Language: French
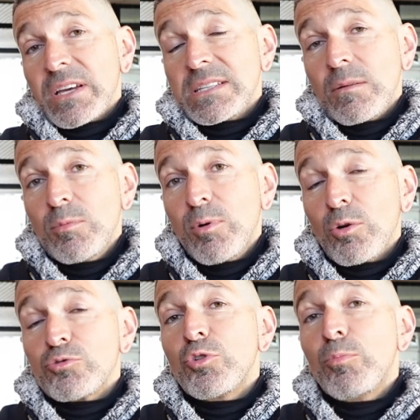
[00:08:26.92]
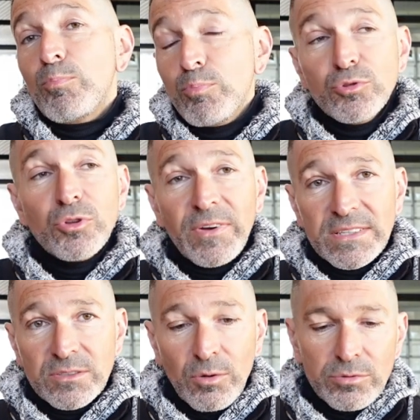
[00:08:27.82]
véritable blanc de plus de
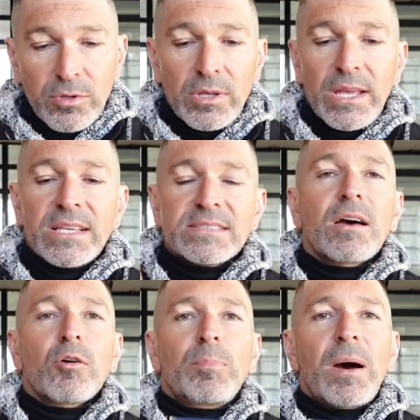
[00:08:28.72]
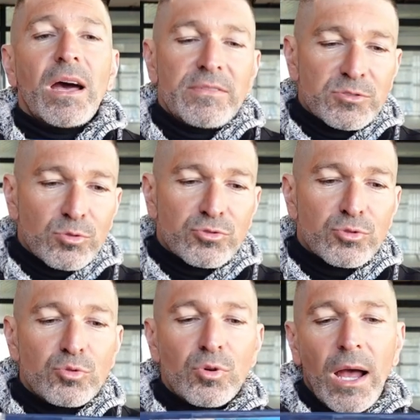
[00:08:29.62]
20 secondes, et ça repart avec donc
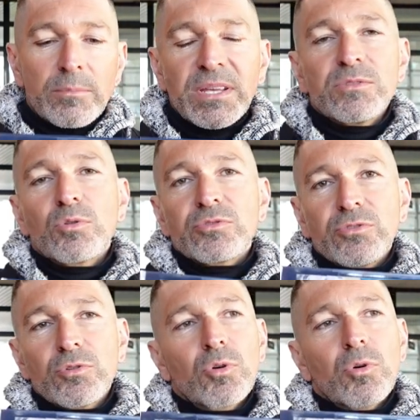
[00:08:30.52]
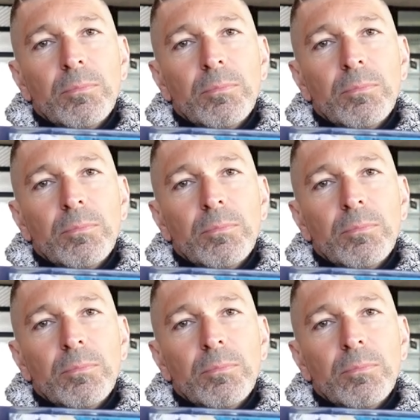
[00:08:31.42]
du coup un piano solo